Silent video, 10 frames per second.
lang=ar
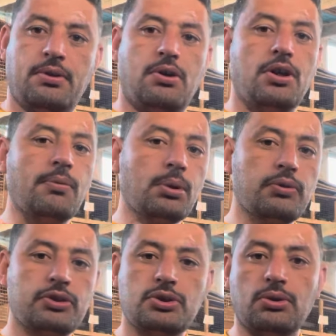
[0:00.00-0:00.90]
ونعمل له
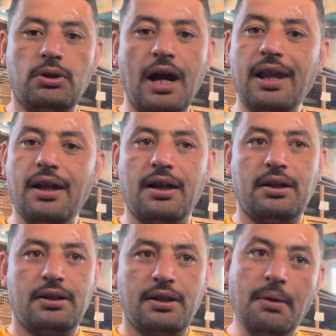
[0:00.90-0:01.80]
فيديو حلقة
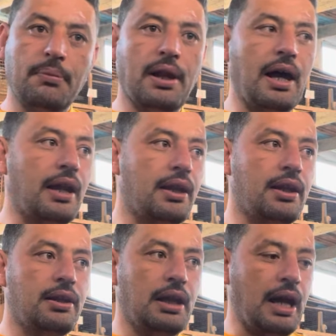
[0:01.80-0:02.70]
كاملة على
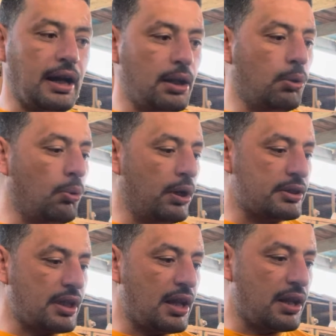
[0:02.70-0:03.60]
الحاجة اللي هو
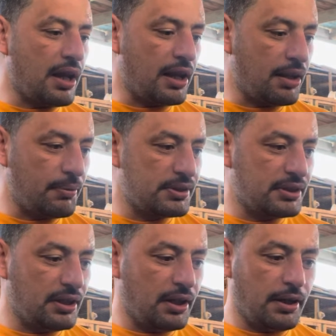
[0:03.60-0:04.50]
يسألنا عليها
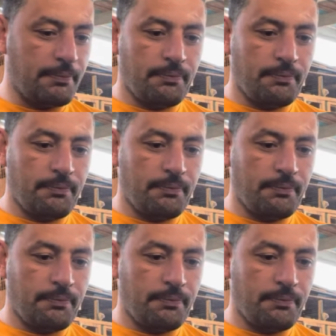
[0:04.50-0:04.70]
بإذن الله